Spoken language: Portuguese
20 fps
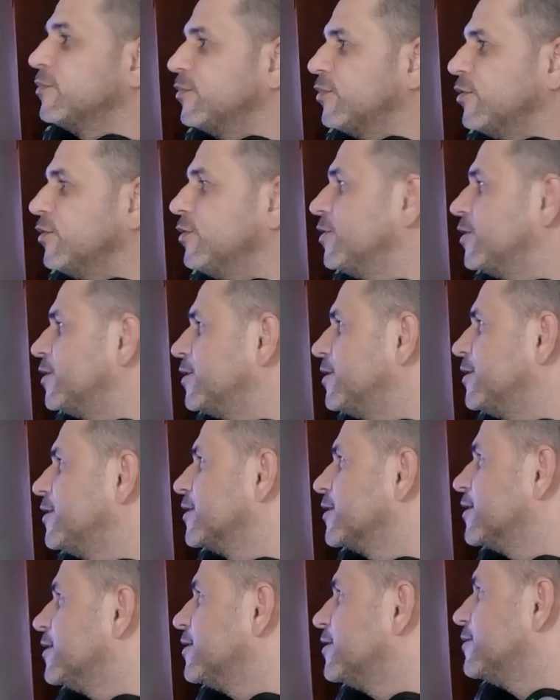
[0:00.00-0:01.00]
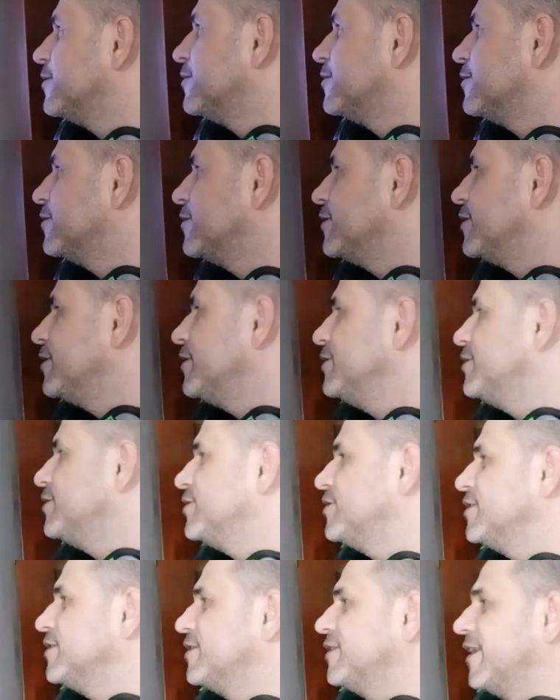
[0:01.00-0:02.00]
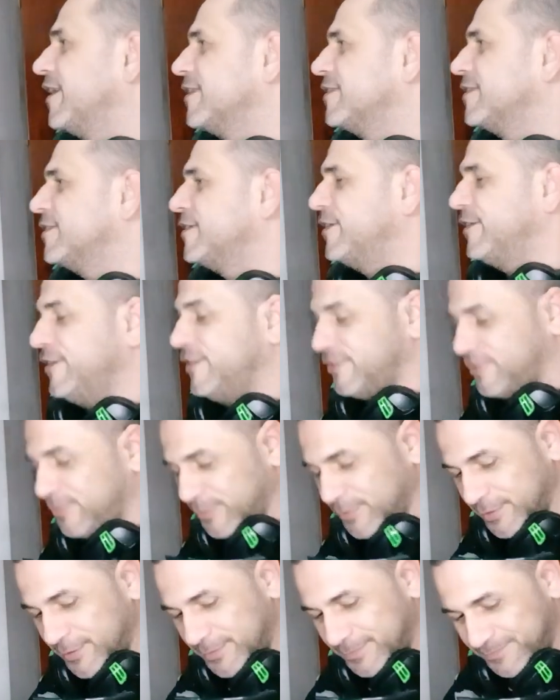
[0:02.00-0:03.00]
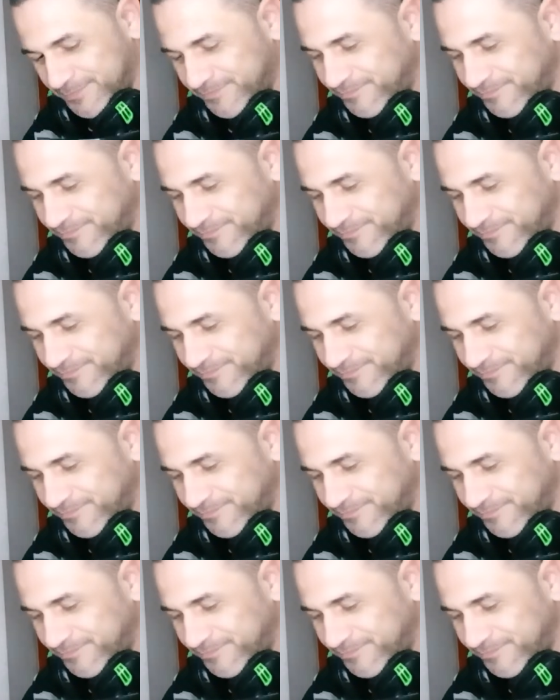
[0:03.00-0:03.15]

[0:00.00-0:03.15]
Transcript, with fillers: Porra, né, cara? Grande GTA 3, mano.